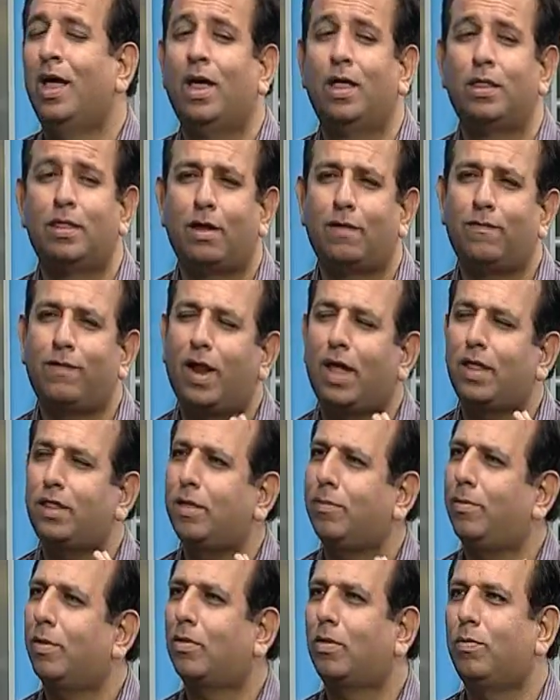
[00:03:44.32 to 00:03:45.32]
सरफराज से
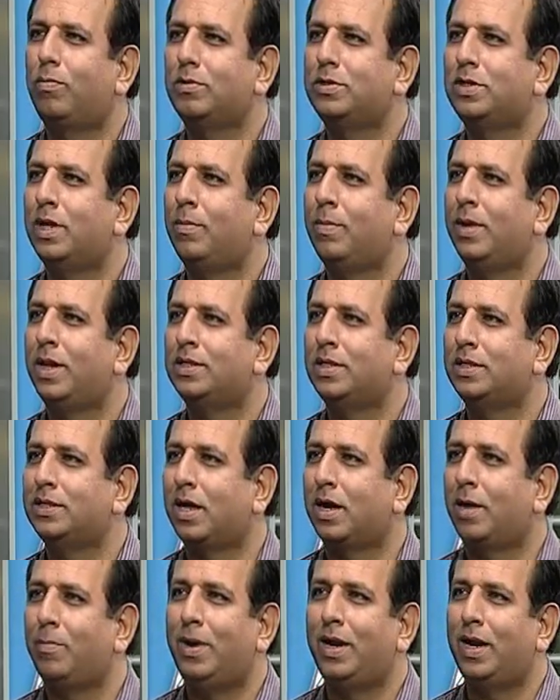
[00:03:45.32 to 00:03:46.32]
बिल्कुल पूछें मेरे चचा
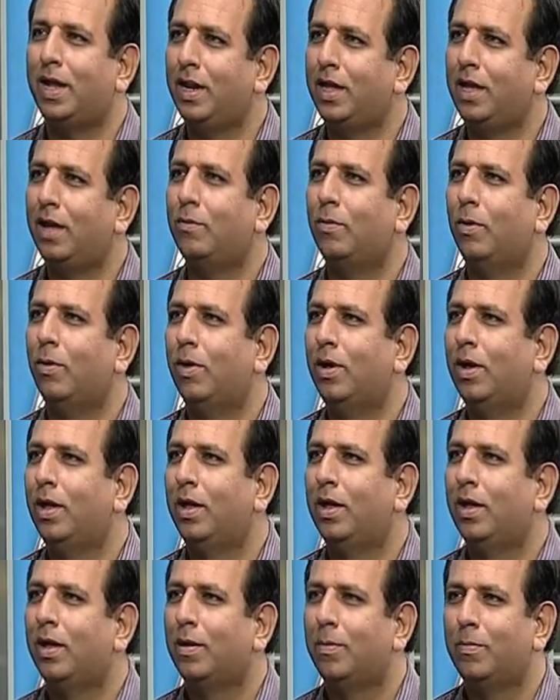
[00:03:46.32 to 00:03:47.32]
का बेटा नहीं है वो
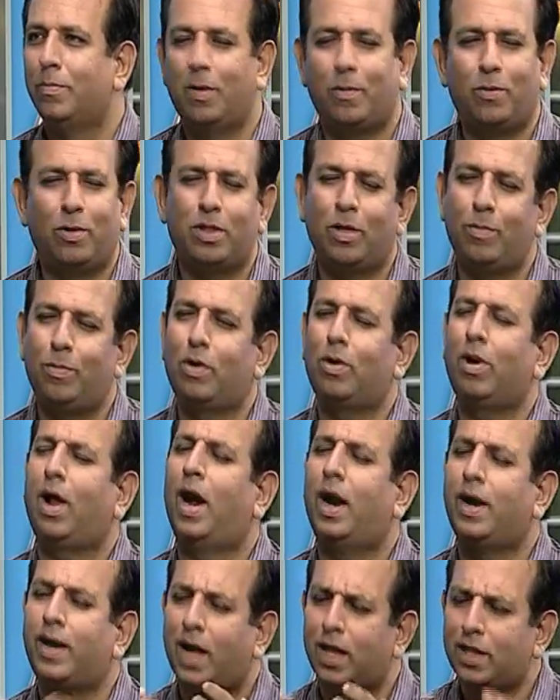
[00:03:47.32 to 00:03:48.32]
जी जी मैं बोलता बिल्कुल
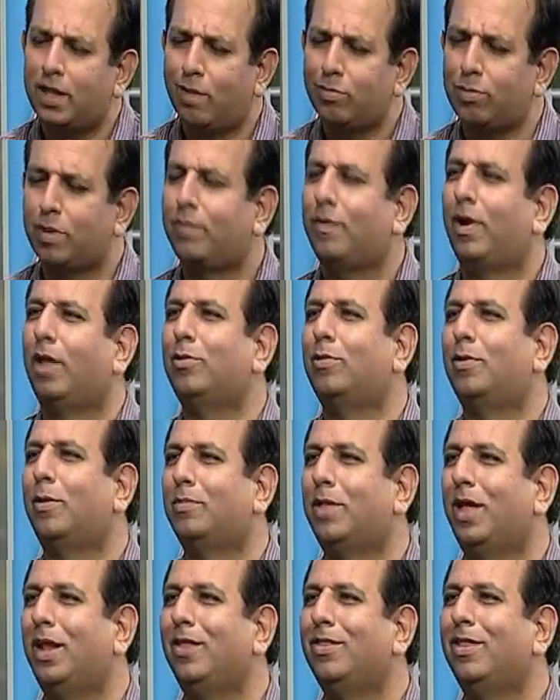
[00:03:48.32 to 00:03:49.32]
हटा दें आप सरफराज को
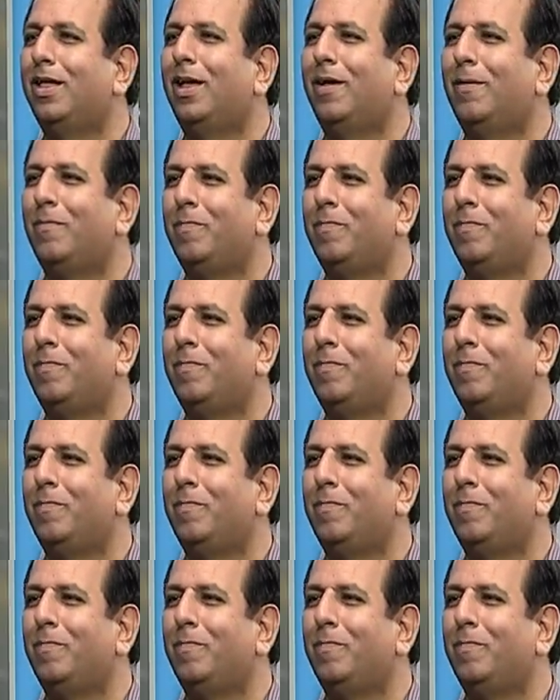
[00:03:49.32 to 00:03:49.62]
कप्तान आप